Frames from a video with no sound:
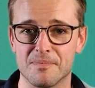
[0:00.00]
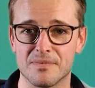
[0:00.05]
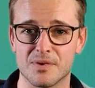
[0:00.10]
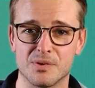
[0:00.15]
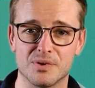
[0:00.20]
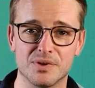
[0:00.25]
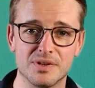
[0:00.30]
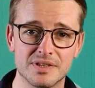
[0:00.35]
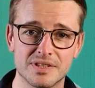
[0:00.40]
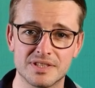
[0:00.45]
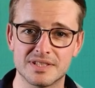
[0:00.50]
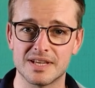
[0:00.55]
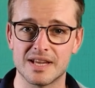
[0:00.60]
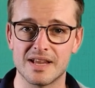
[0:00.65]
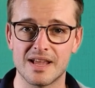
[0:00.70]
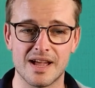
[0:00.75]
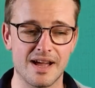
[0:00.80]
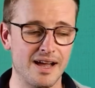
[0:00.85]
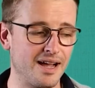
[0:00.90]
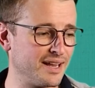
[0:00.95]
Und
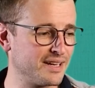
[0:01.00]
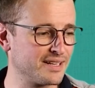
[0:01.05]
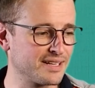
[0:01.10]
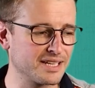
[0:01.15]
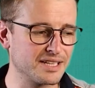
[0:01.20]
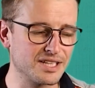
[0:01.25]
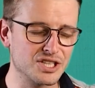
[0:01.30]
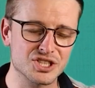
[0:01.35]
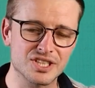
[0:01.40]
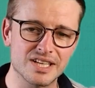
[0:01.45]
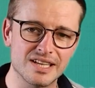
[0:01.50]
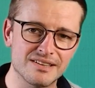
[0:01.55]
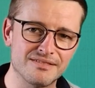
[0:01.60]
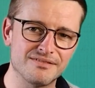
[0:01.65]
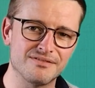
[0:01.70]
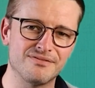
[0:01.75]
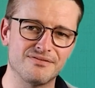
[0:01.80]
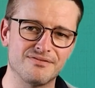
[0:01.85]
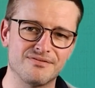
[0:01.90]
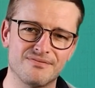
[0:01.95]
an dritter Stelle,
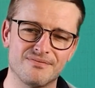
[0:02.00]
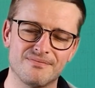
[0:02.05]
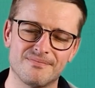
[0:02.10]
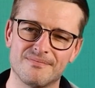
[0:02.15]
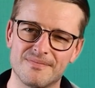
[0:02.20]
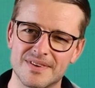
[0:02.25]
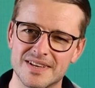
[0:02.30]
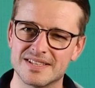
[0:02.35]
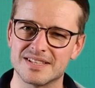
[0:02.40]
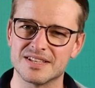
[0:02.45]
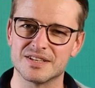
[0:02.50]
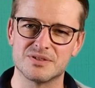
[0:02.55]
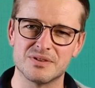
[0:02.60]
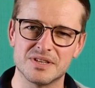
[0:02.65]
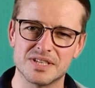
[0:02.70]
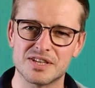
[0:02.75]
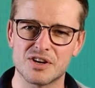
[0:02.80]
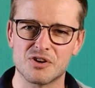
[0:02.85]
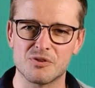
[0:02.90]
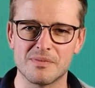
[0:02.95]
ist
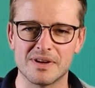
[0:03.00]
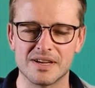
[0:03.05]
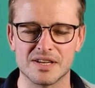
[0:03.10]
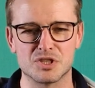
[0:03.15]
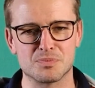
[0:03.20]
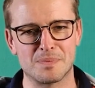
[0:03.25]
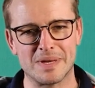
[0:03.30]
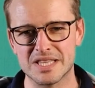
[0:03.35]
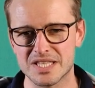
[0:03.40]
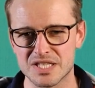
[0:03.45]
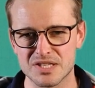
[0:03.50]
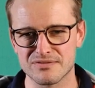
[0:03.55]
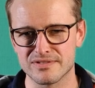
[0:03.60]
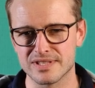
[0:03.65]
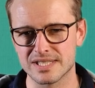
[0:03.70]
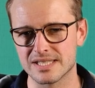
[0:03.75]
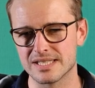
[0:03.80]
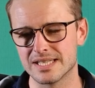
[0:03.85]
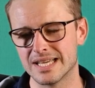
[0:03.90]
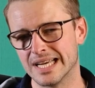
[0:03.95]
natürlich auch immer spannend zu
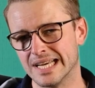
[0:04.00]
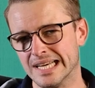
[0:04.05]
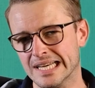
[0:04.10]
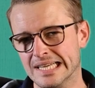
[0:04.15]
wissen